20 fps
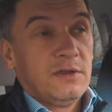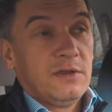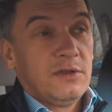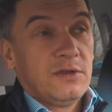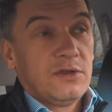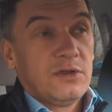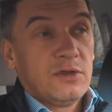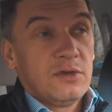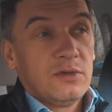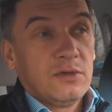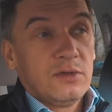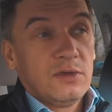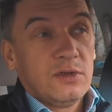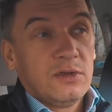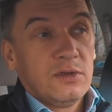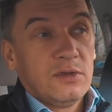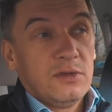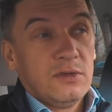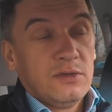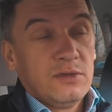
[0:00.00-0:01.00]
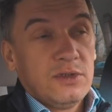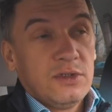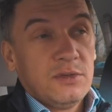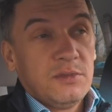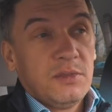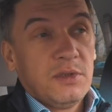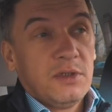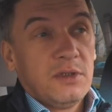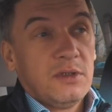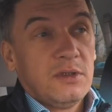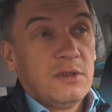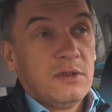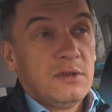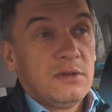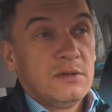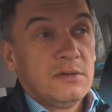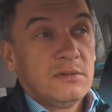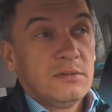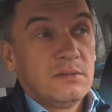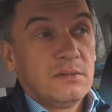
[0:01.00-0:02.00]
wśród ludzi, bo
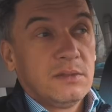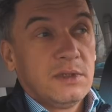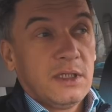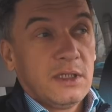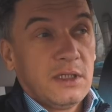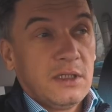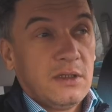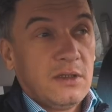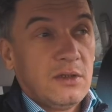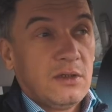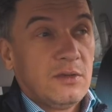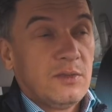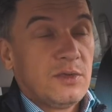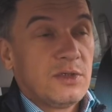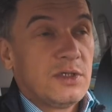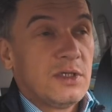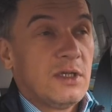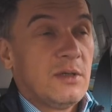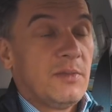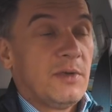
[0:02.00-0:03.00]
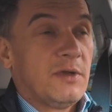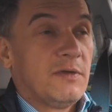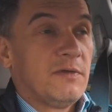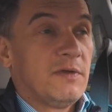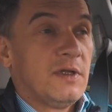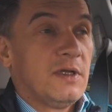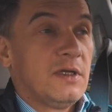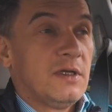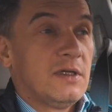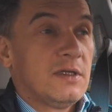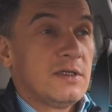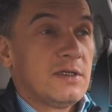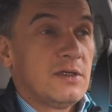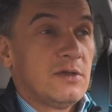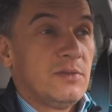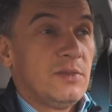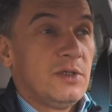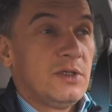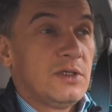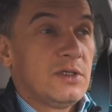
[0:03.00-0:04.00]
taki dron może naprawdę
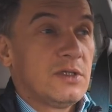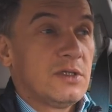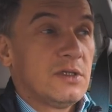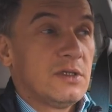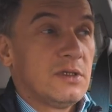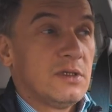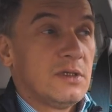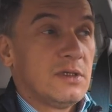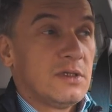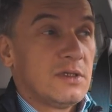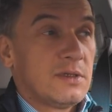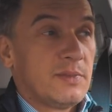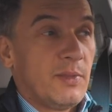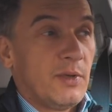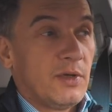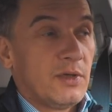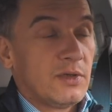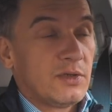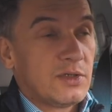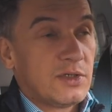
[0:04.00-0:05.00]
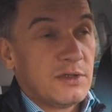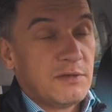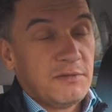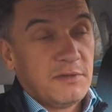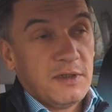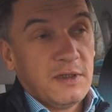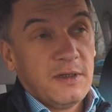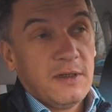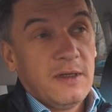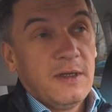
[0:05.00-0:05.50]
zrobić e, sporo krzywdy.